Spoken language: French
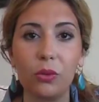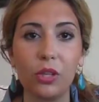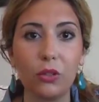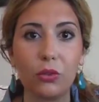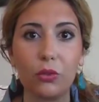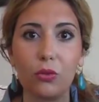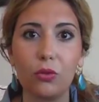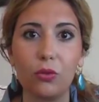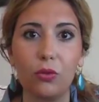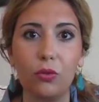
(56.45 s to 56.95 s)
quelque
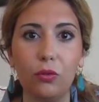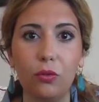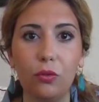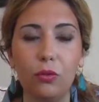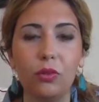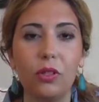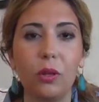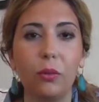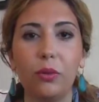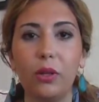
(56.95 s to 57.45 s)
chose de flou,
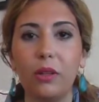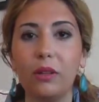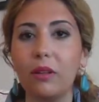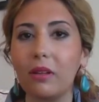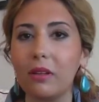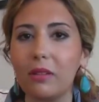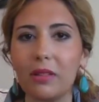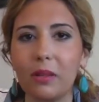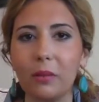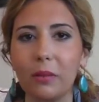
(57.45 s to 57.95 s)
ça peut être
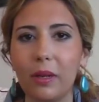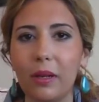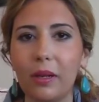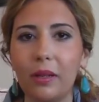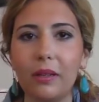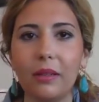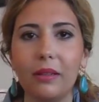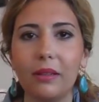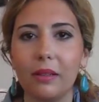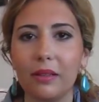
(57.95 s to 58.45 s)
très
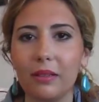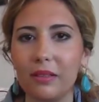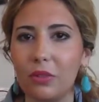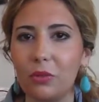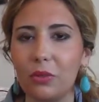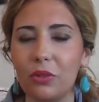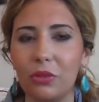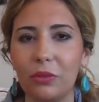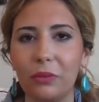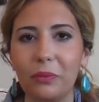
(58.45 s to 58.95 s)
sympa et très
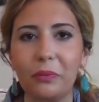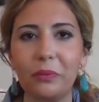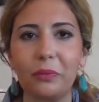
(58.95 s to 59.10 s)
séduisant.